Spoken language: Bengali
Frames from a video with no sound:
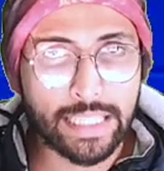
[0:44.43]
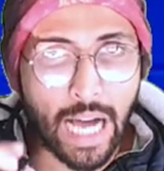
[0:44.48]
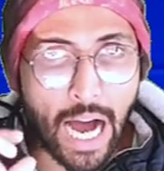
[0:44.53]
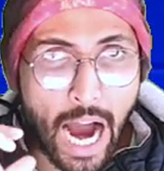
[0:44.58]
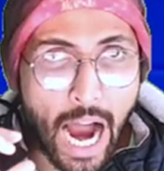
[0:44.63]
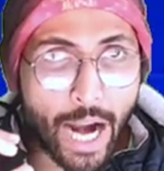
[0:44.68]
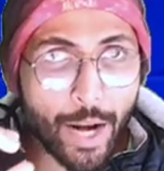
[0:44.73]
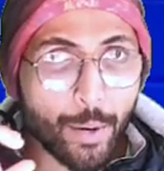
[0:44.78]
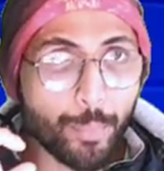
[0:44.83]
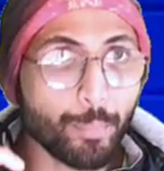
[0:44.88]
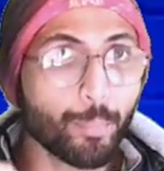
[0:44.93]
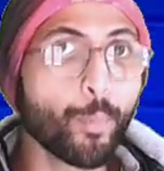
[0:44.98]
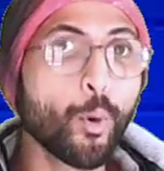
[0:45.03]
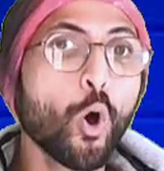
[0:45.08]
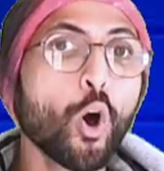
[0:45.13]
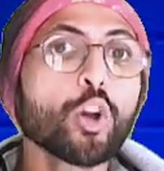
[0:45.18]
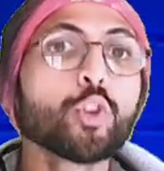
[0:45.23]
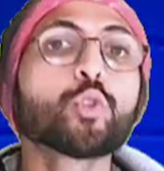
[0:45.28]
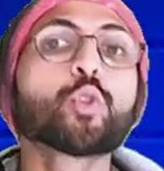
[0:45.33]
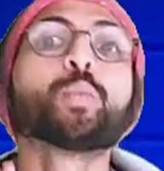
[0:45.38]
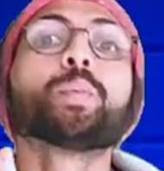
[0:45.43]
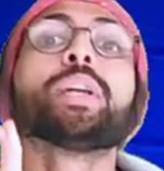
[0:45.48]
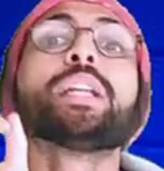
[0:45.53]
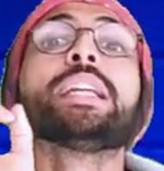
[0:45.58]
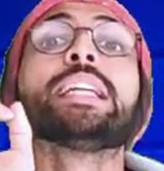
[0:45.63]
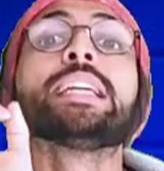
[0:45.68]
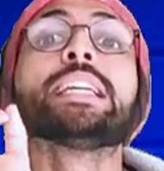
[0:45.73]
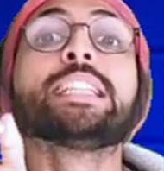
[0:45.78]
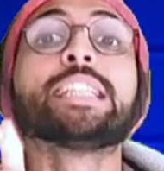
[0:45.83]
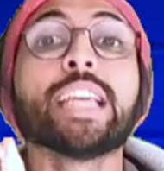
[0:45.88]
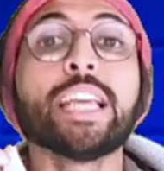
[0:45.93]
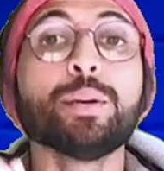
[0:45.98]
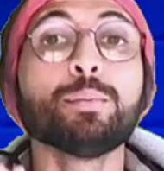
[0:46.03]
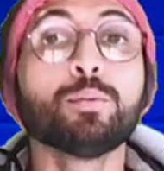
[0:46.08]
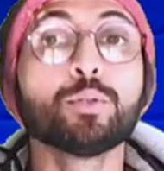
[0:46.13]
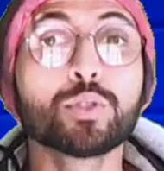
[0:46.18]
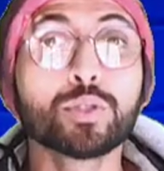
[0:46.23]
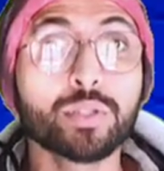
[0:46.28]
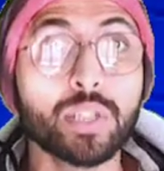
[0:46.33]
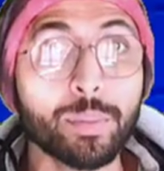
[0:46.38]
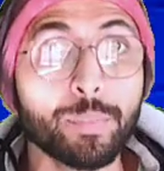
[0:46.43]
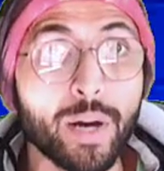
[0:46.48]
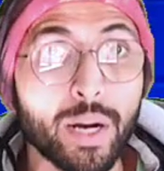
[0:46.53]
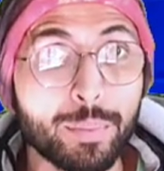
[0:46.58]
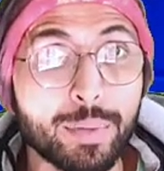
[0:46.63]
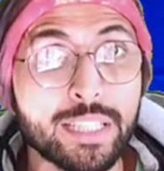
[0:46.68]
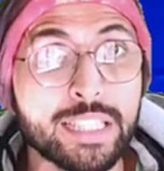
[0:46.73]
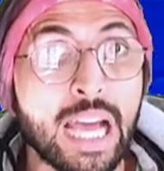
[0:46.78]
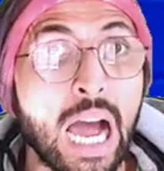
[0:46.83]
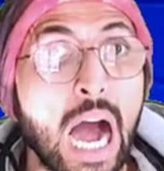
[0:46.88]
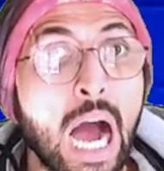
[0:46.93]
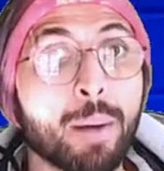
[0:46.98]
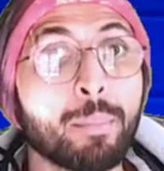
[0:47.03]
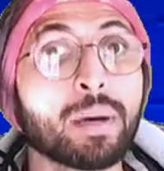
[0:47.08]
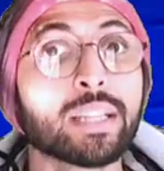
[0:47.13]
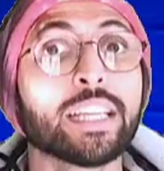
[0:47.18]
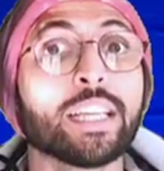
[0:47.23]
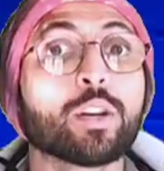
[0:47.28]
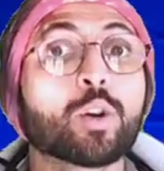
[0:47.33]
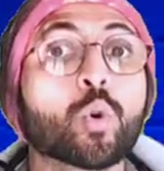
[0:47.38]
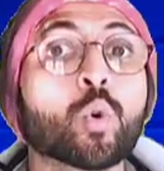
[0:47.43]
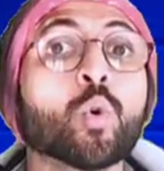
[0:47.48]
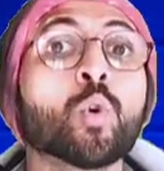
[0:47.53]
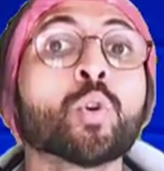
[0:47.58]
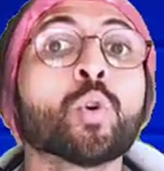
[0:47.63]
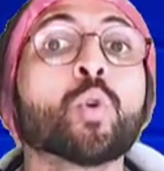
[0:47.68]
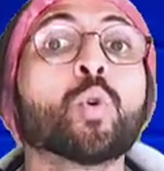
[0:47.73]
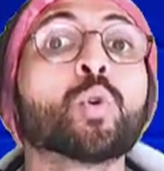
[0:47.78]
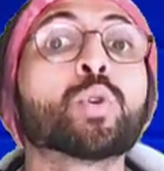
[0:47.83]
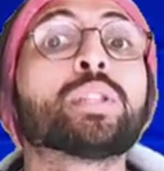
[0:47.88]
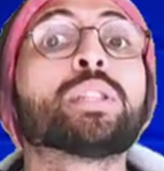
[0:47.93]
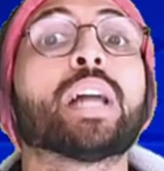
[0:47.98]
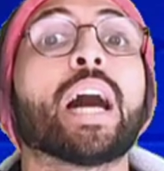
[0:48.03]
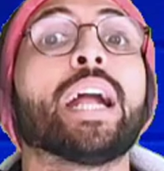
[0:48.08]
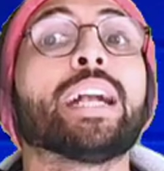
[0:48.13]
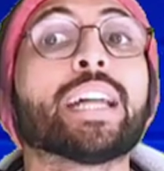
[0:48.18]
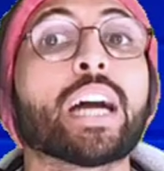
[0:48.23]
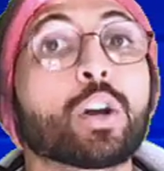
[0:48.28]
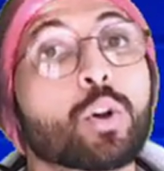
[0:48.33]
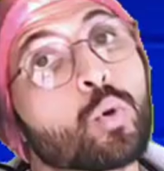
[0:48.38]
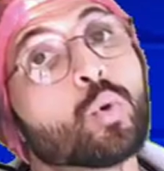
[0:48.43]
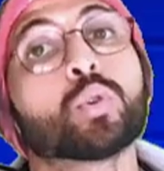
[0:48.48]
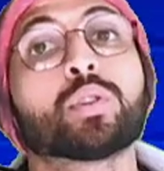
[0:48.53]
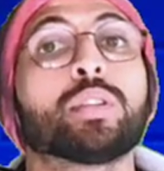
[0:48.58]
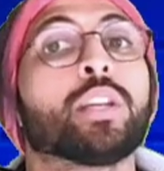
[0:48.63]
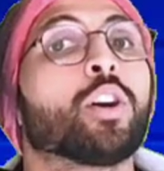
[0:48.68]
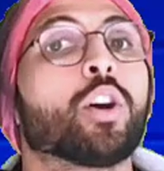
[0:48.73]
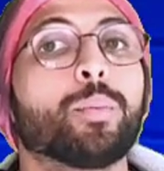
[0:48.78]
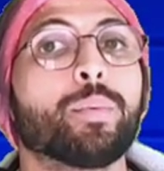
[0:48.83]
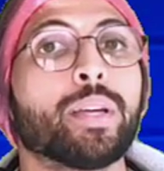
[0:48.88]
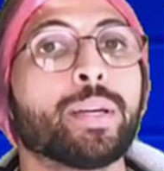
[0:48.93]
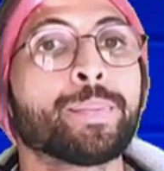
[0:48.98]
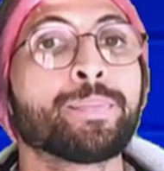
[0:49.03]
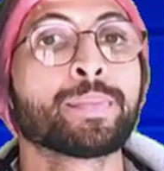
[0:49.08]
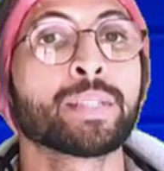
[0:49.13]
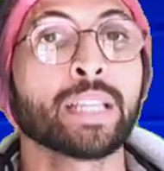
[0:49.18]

তারপর তুমি নিজেই বুঝতে পারবে যে আমাদের কোন অধ্যায়টা করতে হবে